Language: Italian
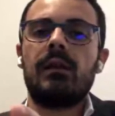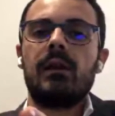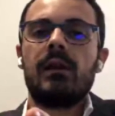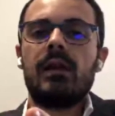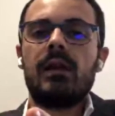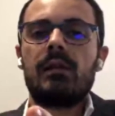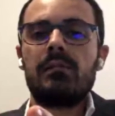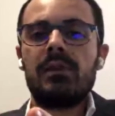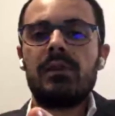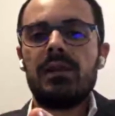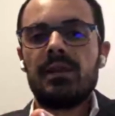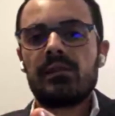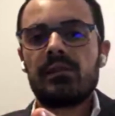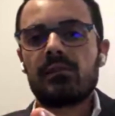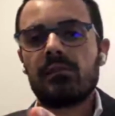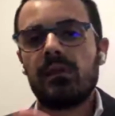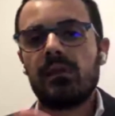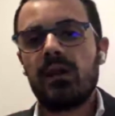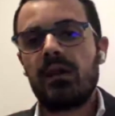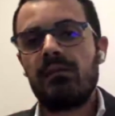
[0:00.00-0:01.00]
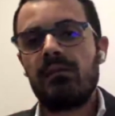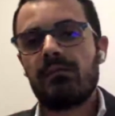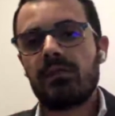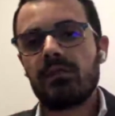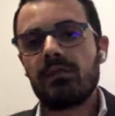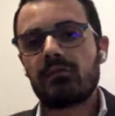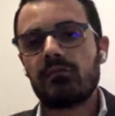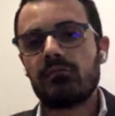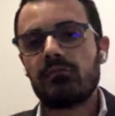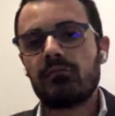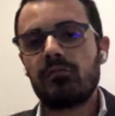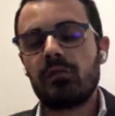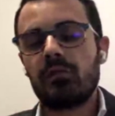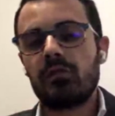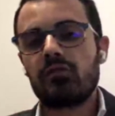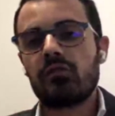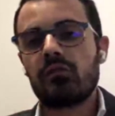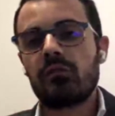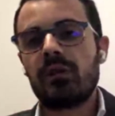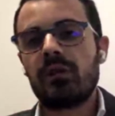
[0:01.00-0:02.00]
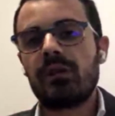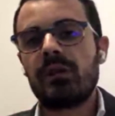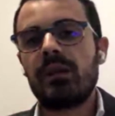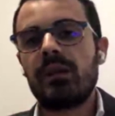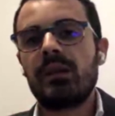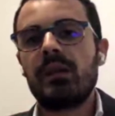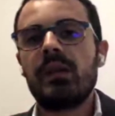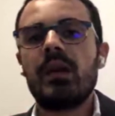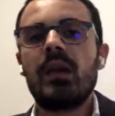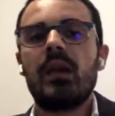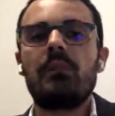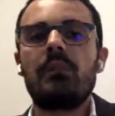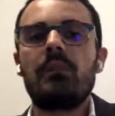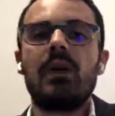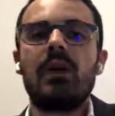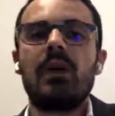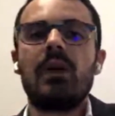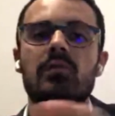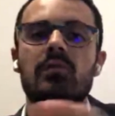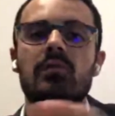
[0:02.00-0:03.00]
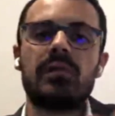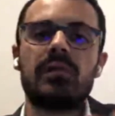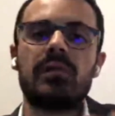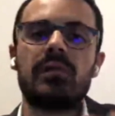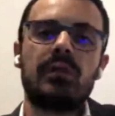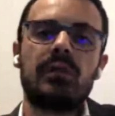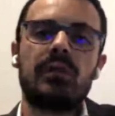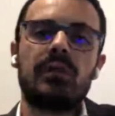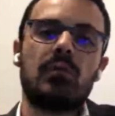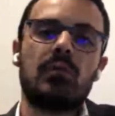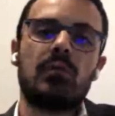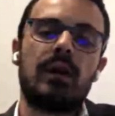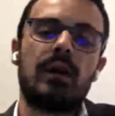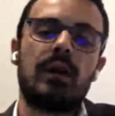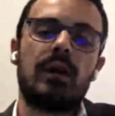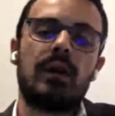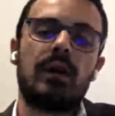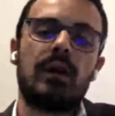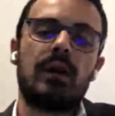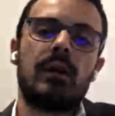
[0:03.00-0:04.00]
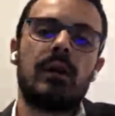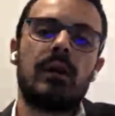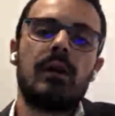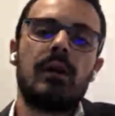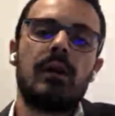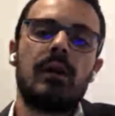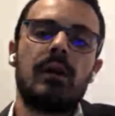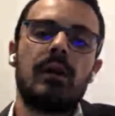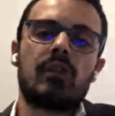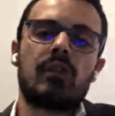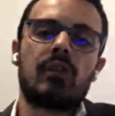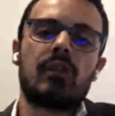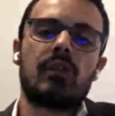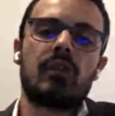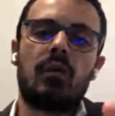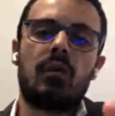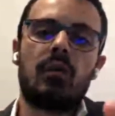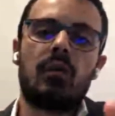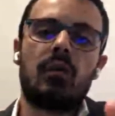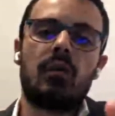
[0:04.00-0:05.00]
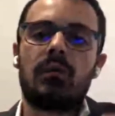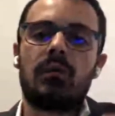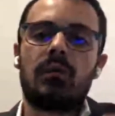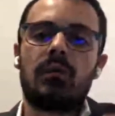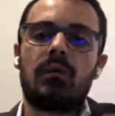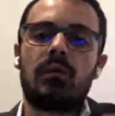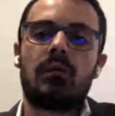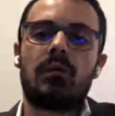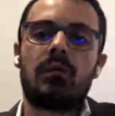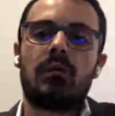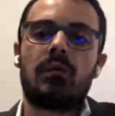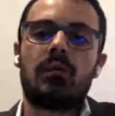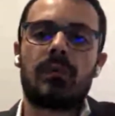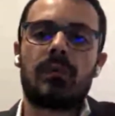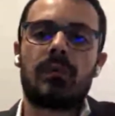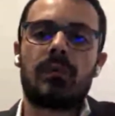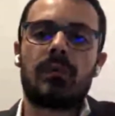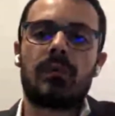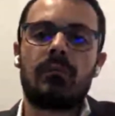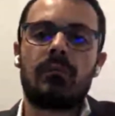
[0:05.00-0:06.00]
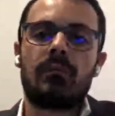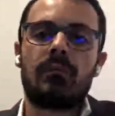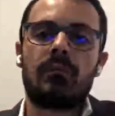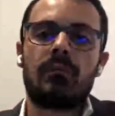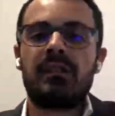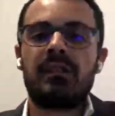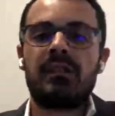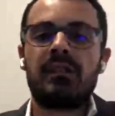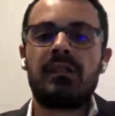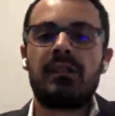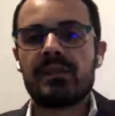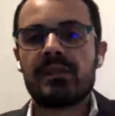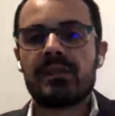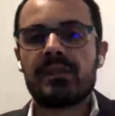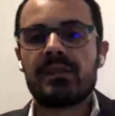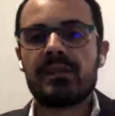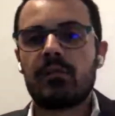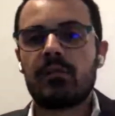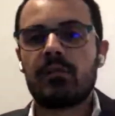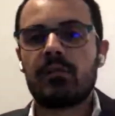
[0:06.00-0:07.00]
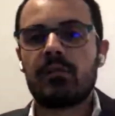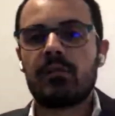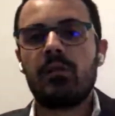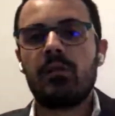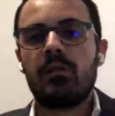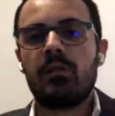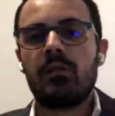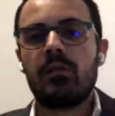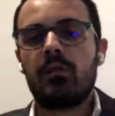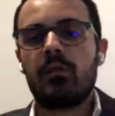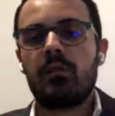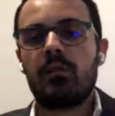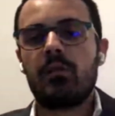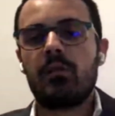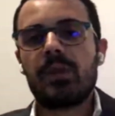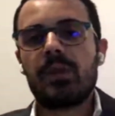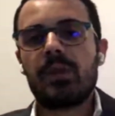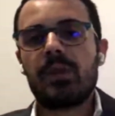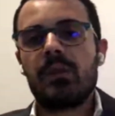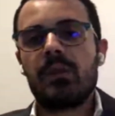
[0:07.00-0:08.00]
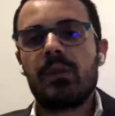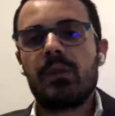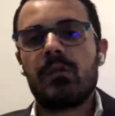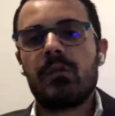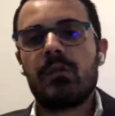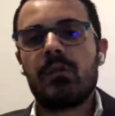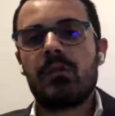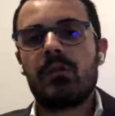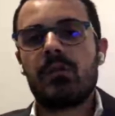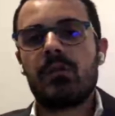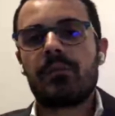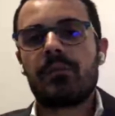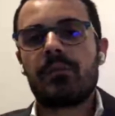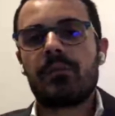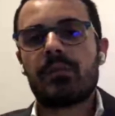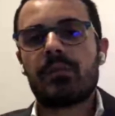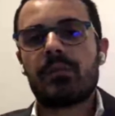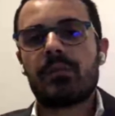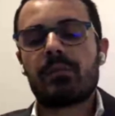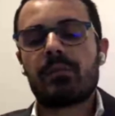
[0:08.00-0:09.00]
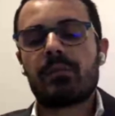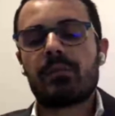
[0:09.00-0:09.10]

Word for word: il ministro delle infrastrutture Giovannini e abbiamo sentito anche diciamo, ehm, la difesa, ecco, il loro... Ehm,